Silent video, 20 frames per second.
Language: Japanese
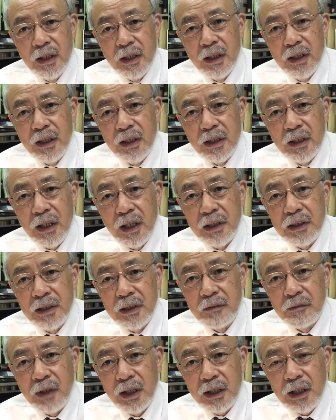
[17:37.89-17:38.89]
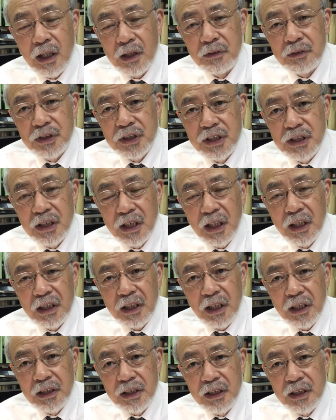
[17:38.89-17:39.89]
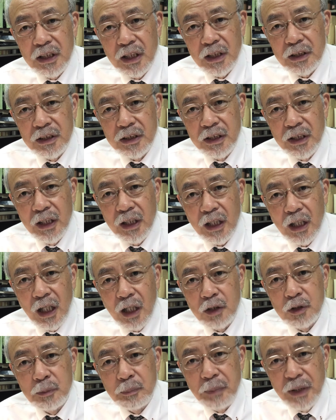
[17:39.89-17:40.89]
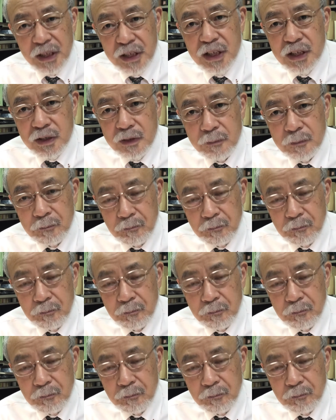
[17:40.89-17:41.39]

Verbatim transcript: えー、何私が何々であるべし